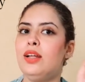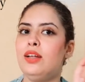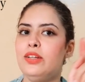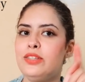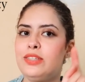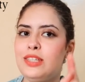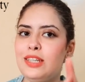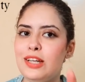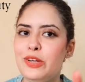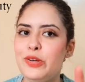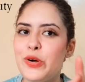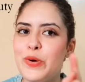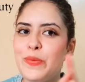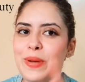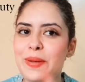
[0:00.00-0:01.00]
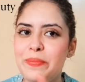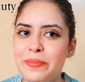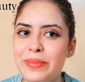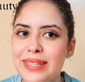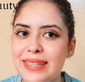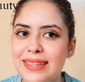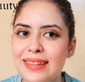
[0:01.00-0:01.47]
نتي اليوم
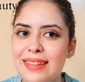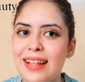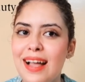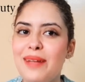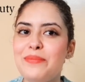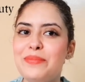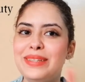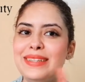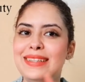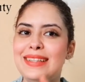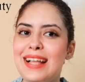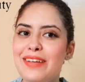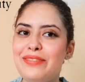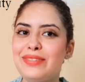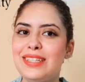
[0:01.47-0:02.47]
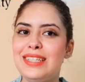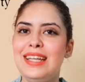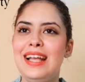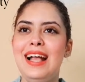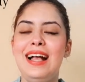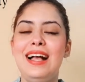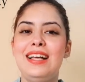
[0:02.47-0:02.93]
مبدله مبدله فيك
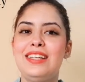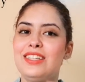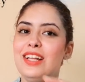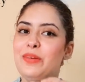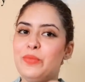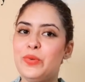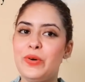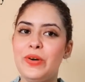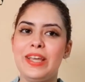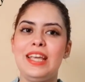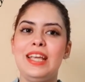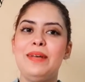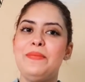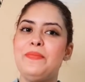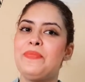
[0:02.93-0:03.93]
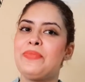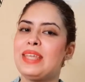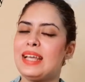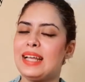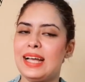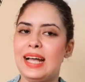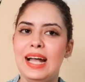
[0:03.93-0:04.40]
شي حاجه المهم
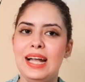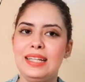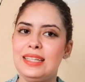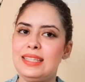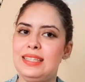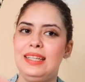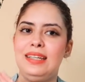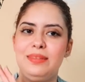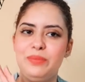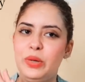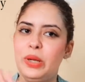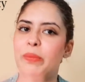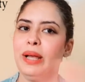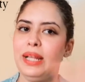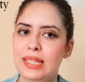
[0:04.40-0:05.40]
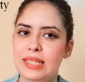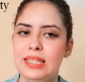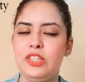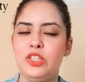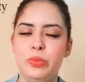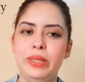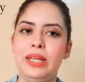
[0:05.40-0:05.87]
غادي المهم غادي
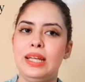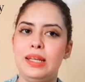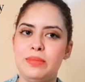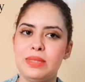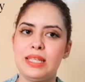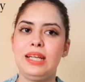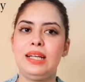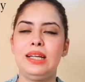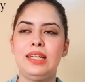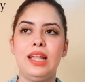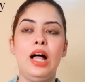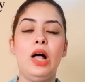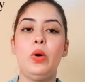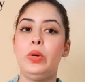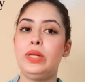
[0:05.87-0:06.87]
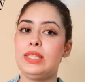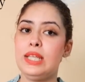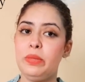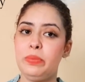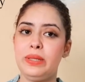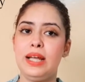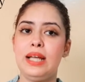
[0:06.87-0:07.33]
تعجبيه انا متاكده وحتى
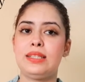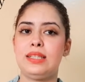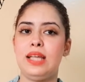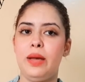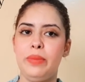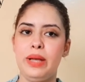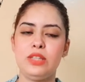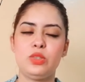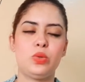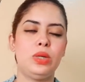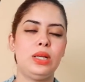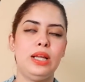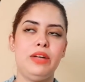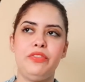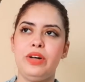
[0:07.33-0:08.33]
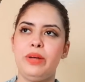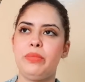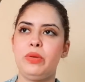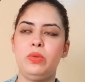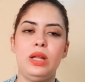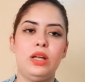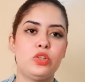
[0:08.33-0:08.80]
البنات صحاباتك ولا لا
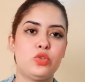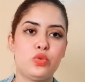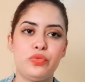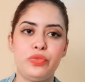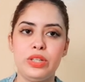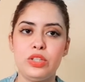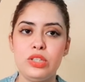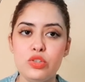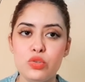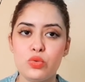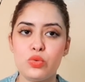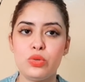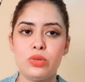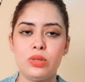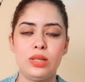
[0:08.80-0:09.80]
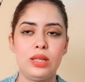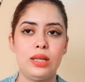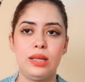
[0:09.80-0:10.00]
فامي ولا شوفي انت شكون